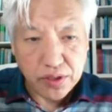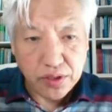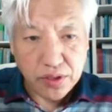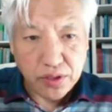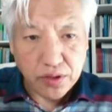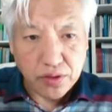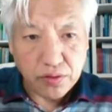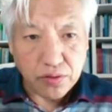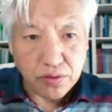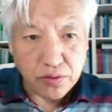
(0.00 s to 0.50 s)

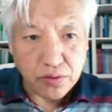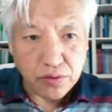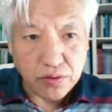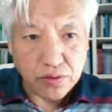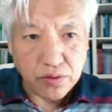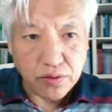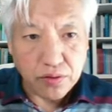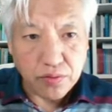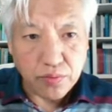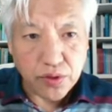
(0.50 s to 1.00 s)

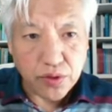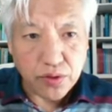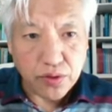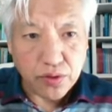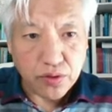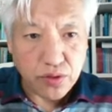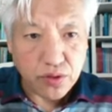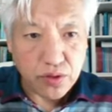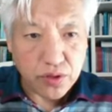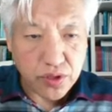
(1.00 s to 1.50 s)
또 뭐
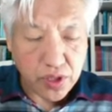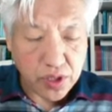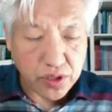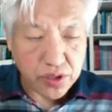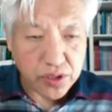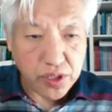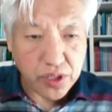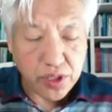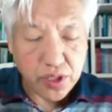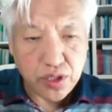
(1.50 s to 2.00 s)

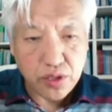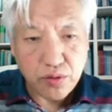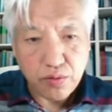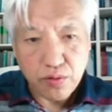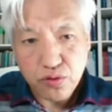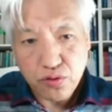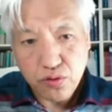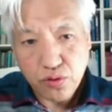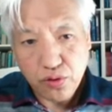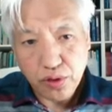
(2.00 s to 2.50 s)
장세기
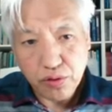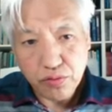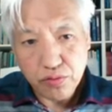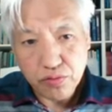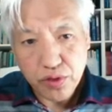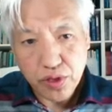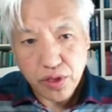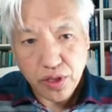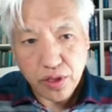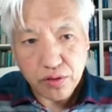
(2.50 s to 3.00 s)
했지만
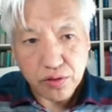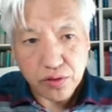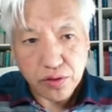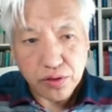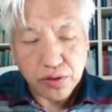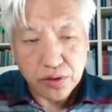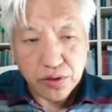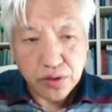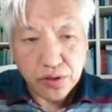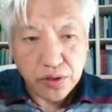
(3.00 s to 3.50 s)
출애굽기 하고요.